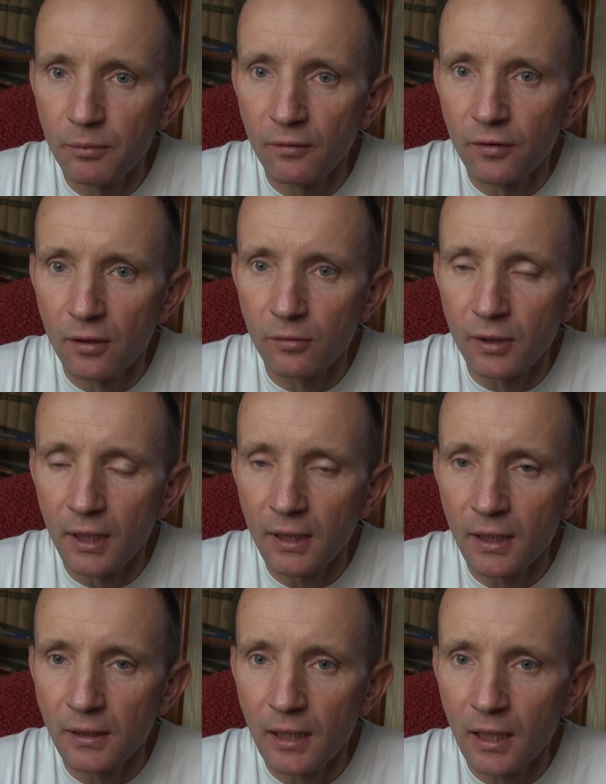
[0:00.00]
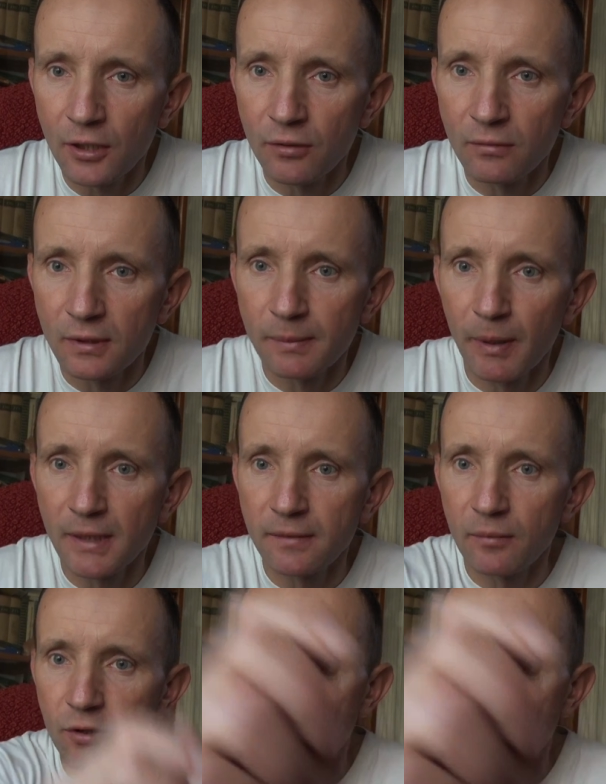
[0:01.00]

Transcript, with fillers: poinformuję. Na, na razie z Państwem